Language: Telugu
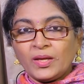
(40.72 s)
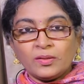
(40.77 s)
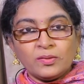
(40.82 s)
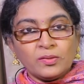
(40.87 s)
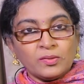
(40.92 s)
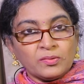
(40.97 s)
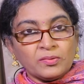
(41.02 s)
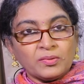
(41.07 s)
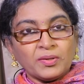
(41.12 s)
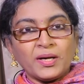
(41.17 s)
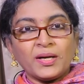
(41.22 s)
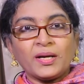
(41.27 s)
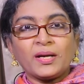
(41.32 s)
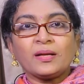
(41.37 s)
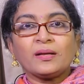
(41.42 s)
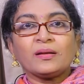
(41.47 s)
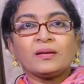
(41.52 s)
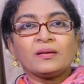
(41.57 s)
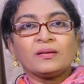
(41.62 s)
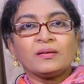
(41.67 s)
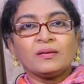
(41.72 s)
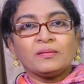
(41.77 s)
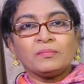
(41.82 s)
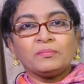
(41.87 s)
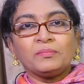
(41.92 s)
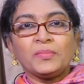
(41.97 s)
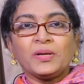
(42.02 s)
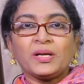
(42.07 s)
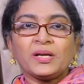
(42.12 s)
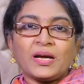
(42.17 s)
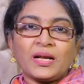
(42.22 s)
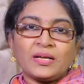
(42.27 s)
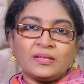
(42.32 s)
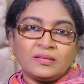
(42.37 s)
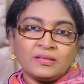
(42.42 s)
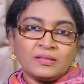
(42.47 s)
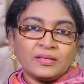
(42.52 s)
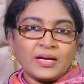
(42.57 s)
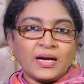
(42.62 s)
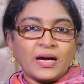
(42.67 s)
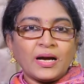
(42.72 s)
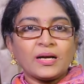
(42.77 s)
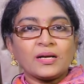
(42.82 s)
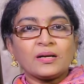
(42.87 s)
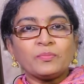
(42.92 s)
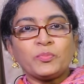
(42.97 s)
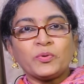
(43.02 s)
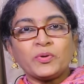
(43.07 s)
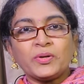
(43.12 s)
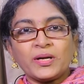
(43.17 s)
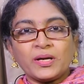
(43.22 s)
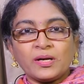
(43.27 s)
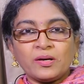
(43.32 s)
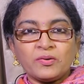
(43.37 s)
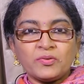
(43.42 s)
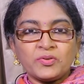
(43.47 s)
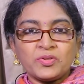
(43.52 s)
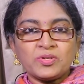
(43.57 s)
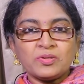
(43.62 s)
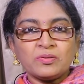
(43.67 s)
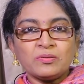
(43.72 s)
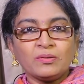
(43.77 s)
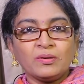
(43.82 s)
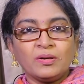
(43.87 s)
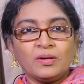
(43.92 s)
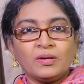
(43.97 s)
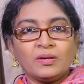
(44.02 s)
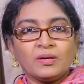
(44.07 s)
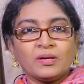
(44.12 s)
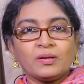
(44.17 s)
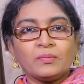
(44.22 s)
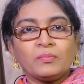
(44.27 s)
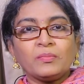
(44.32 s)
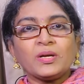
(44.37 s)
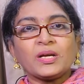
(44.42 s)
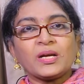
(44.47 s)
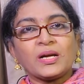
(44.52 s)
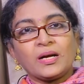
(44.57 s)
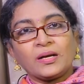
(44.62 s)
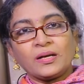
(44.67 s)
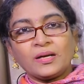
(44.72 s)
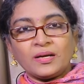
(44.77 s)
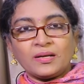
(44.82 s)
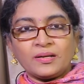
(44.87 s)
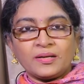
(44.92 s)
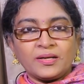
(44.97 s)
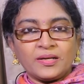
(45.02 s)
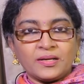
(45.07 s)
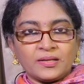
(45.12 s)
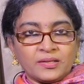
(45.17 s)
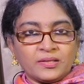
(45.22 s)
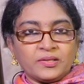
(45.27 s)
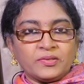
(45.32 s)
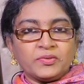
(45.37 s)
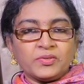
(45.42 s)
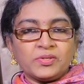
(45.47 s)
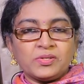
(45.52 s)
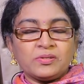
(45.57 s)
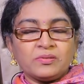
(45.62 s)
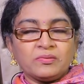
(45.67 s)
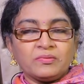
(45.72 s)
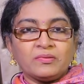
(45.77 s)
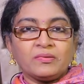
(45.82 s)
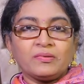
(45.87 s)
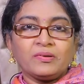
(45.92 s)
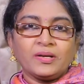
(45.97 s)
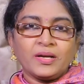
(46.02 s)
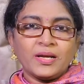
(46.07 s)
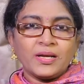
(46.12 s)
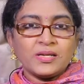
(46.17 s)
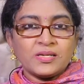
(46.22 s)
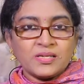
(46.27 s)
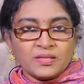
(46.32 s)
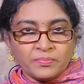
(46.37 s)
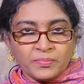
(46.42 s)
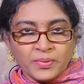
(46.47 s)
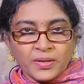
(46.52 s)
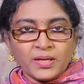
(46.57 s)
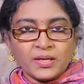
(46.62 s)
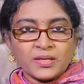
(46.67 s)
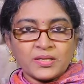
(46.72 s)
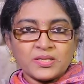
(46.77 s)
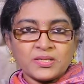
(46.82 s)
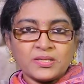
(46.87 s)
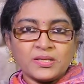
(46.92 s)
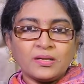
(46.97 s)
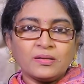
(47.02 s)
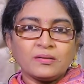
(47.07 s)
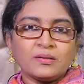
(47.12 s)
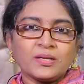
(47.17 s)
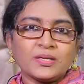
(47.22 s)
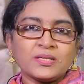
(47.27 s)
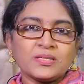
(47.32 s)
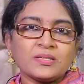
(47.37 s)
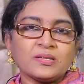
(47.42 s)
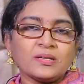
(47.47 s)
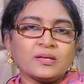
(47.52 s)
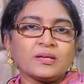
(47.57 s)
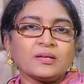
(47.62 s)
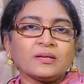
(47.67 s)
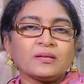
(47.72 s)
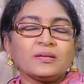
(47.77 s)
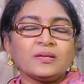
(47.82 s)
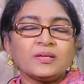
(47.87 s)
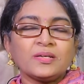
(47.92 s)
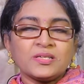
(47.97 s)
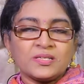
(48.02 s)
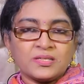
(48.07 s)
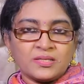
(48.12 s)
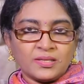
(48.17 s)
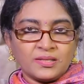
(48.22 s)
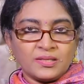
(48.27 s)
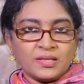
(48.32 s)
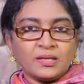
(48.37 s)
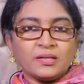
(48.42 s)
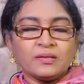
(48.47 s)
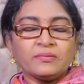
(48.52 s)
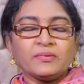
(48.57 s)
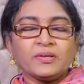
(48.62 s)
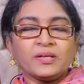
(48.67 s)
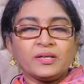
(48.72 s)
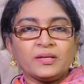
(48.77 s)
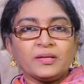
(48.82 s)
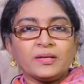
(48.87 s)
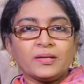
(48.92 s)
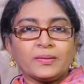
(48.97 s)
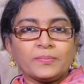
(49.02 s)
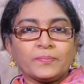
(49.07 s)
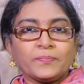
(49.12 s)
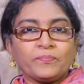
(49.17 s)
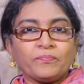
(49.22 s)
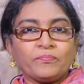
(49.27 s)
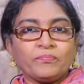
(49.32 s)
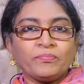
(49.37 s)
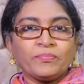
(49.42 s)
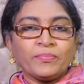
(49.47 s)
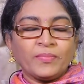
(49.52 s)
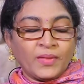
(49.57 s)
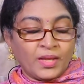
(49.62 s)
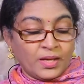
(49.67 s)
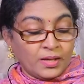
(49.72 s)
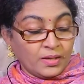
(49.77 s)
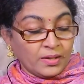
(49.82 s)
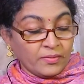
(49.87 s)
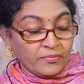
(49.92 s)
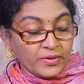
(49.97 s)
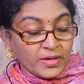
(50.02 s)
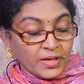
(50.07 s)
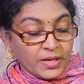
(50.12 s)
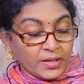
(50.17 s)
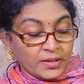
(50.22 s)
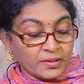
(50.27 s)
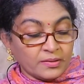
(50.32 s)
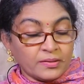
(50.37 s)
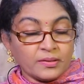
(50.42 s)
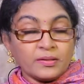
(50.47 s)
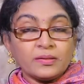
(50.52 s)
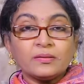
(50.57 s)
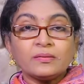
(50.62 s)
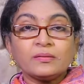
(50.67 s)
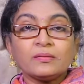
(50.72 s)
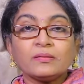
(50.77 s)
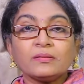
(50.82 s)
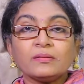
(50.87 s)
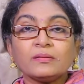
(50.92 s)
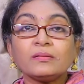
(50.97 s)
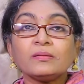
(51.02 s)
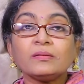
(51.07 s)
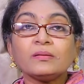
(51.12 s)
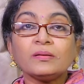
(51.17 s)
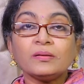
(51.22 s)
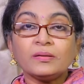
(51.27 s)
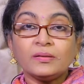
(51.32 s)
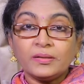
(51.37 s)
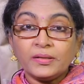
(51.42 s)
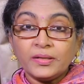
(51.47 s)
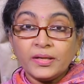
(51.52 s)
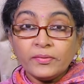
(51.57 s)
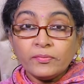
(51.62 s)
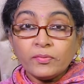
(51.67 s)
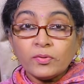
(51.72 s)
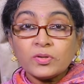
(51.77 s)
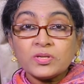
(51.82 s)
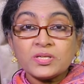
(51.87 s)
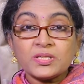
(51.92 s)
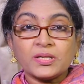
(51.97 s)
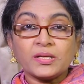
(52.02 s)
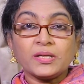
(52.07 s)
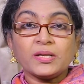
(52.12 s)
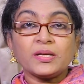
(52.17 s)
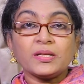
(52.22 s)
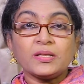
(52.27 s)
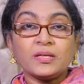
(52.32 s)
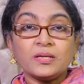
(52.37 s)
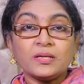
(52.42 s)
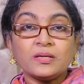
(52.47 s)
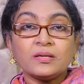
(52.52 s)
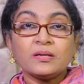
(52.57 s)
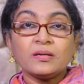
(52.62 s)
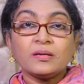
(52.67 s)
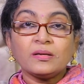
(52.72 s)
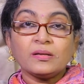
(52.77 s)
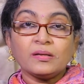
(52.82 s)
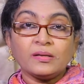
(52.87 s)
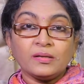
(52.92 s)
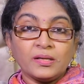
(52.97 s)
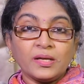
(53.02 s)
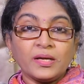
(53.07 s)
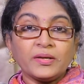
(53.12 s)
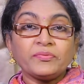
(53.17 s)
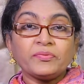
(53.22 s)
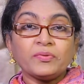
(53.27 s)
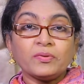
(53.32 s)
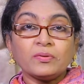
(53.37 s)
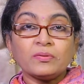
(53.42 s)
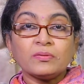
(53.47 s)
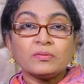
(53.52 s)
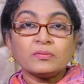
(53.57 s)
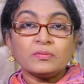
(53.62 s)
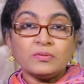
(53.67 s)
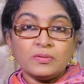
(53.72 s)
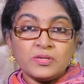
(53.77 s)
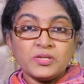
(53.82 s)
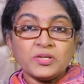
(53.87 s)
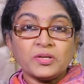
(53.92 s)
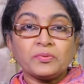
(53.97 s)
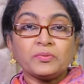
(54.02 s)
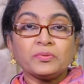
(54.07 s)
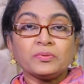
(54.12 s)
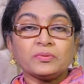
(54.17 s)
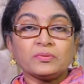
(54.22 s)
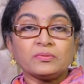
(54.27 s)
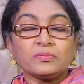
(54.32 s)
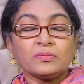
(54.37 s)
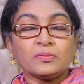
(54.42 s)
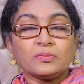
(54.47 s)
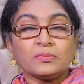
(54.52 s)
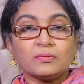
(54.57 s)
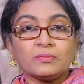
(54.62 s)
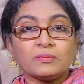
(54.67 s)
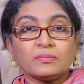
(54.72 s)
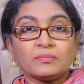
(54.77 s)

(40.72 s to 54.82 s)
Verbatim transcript: ఎందుకు అంటే మీకు అర్థం కాకపోయి కావచ్చు మీ కంగారైనా కావచ్చు నేను చెప్పే లక్షణాలు కాస్త శ్రద్ధగా వినండి ఎవరికైతే డివోర్స్ అనేది లైఫ్లో జరుగుతుందో